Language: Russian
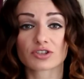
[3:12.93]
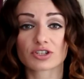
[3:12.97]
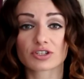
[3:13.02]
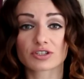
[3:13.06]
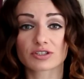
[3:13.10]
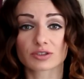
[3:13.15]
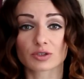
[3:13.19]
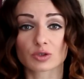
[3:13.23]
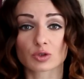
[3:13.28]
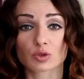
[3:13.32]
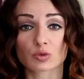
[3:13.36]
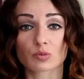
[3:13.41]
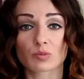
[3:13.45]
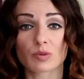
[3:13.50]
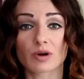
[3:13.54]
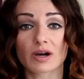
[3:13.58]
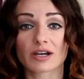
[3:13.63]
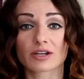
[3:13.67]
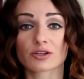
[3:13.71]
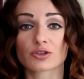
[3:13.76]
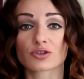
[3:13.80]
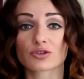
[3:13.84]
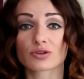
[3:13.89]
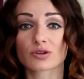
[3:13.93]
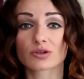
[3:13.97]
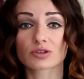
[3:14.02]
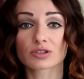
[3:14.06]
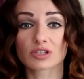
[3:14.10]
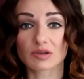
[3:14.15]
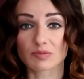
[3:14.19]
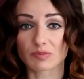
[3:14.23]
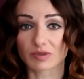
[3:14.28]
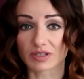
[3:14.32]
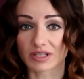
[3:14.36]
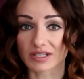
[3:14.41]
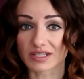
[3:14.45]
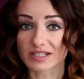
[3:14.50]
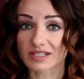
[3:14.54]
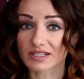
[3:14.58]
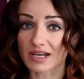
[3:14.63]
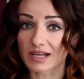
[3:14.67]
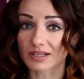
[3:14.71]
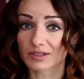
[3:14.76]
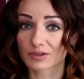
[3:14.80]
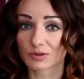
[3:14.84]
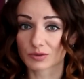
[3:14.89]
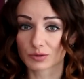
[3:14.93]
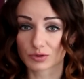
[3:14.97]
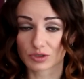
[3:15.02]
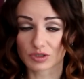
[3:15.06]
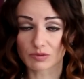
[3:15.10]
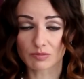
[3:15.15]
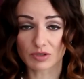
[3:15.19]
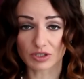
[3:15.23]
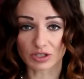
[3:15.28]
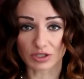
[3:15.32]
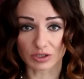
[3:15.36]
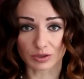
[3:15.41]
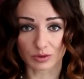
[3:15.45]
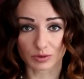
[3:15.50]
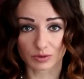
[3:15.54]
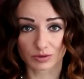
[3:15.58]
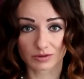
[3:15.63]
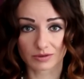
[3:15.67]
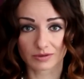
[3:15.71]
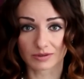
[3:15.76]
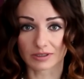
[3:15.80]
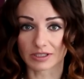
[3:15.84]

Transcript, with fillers: жизни наступает черная полоса, трудный период,